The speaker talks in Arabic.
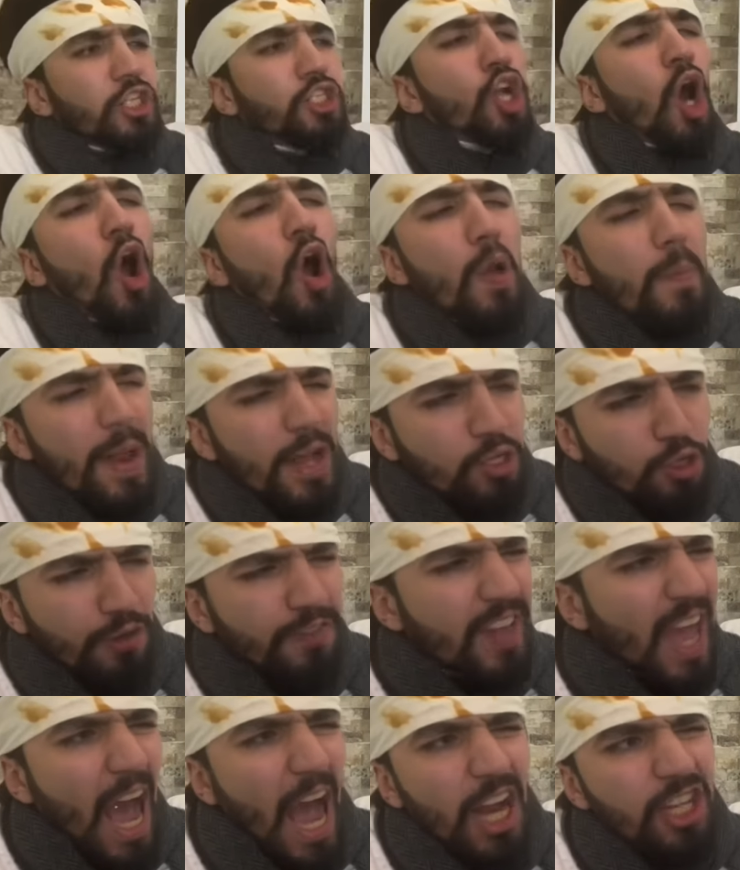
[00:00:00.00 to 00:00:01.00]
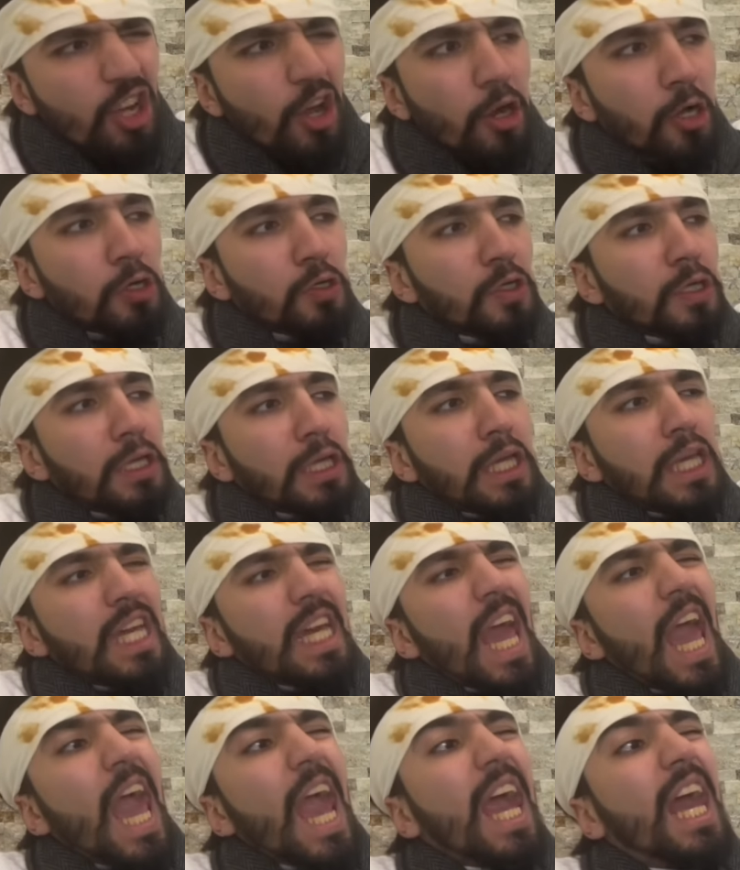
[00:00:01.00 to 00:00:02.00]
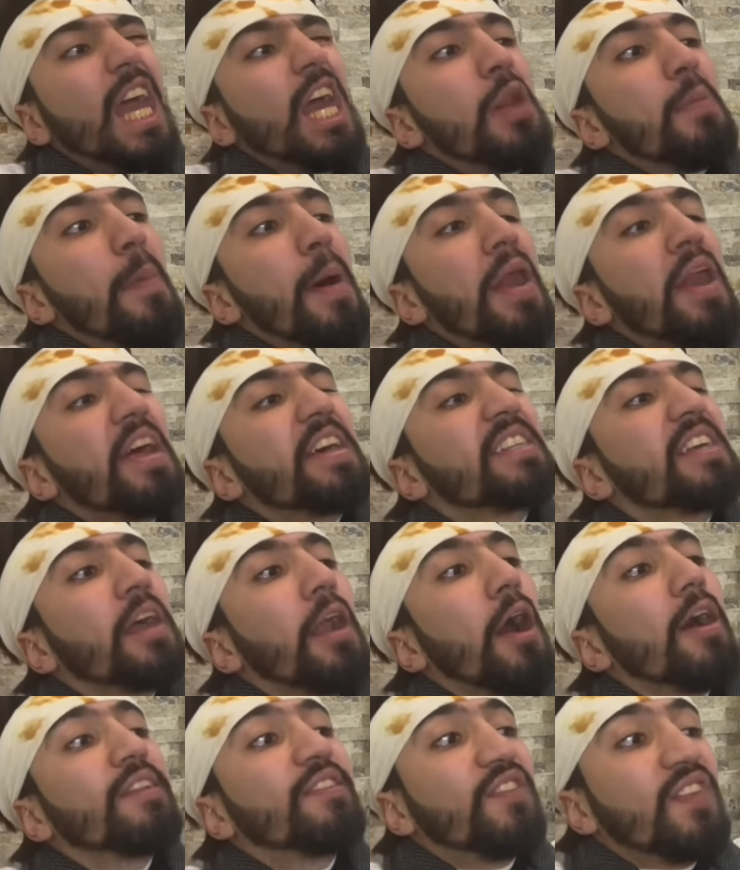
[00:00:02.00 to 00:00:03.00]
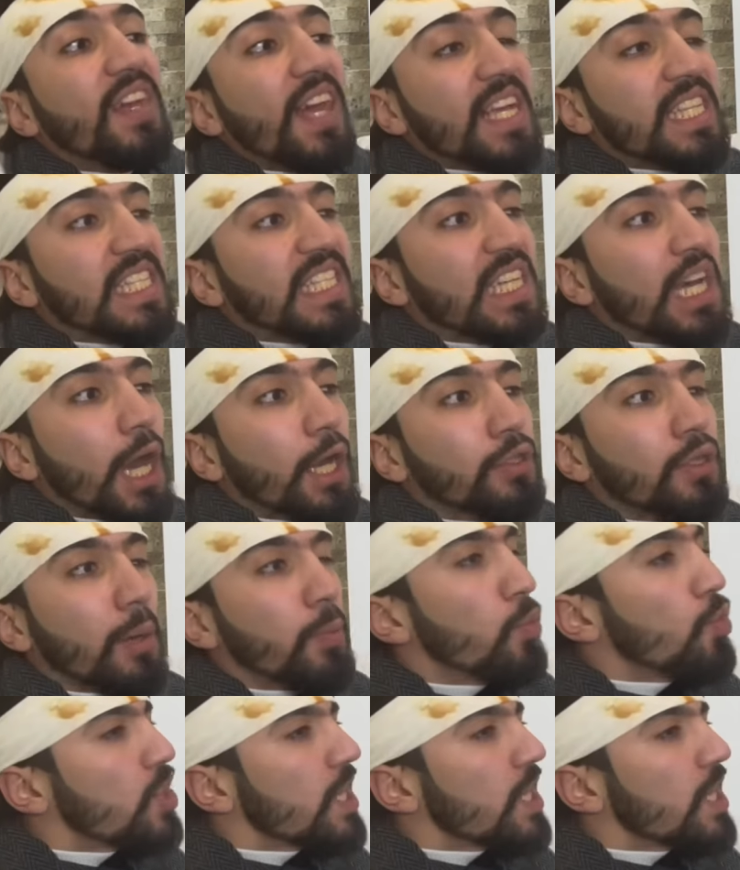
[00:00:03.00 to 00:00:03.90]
جاوب لشوف يا حشره اخر مره سرقت فيها سياره ابوك